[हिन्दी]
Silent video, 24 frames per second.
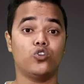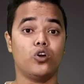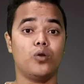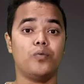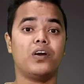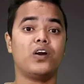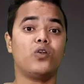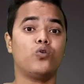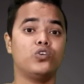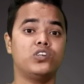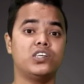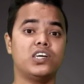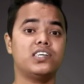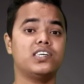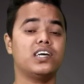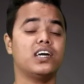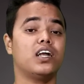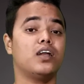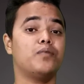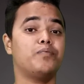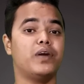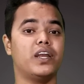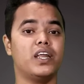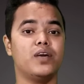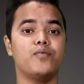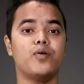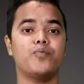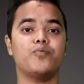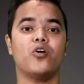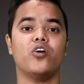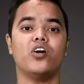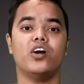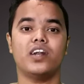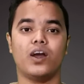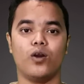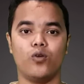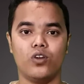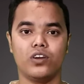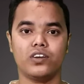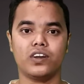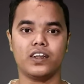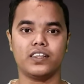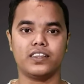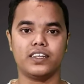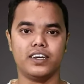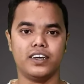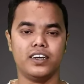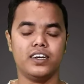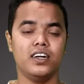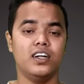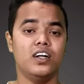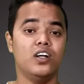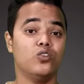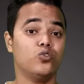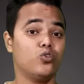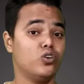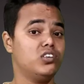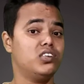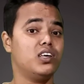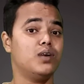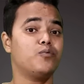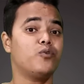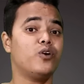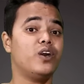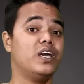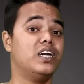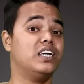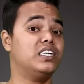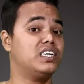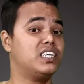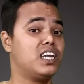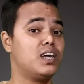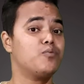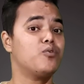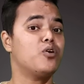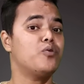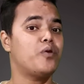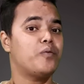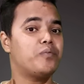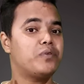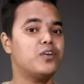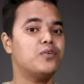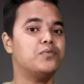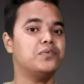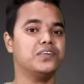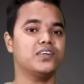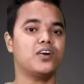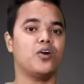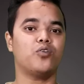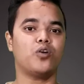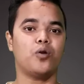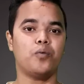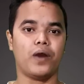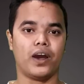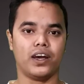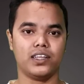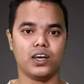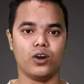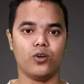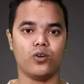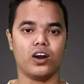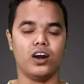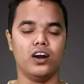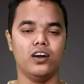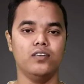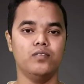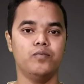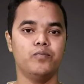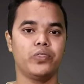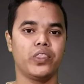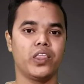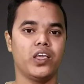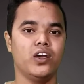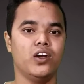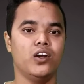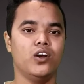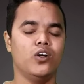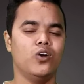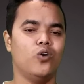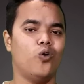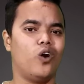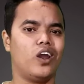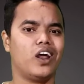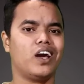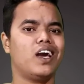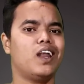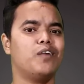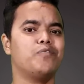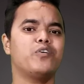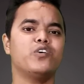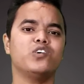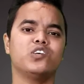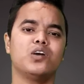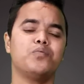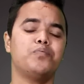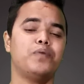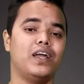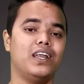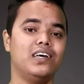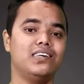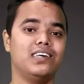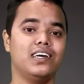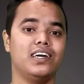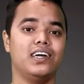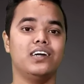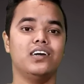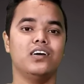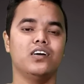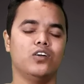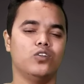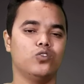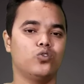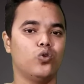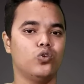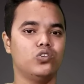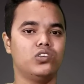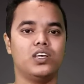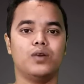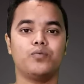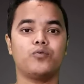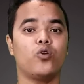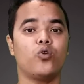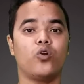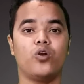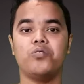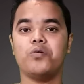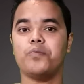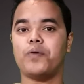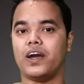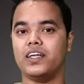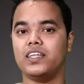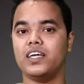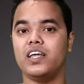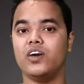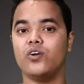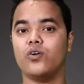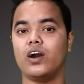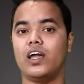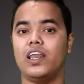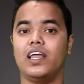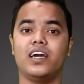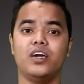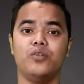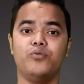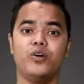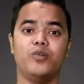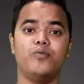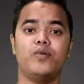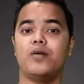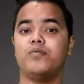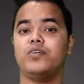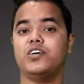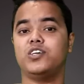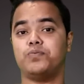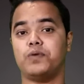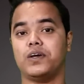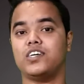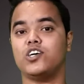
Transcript: तो अगर उस जैसे अगर पेटीएम ऐप को अगर डाउनलोड करते हैं तो इससे आपको एक्स्ट्रा आपको फिफ्टी रुपीज़ का आपको फायदा होगा और अगर आपको अगर पहले से तो उससे आपको कोई भी फायदा नहीं होगा लेकिन फिर भी आप इस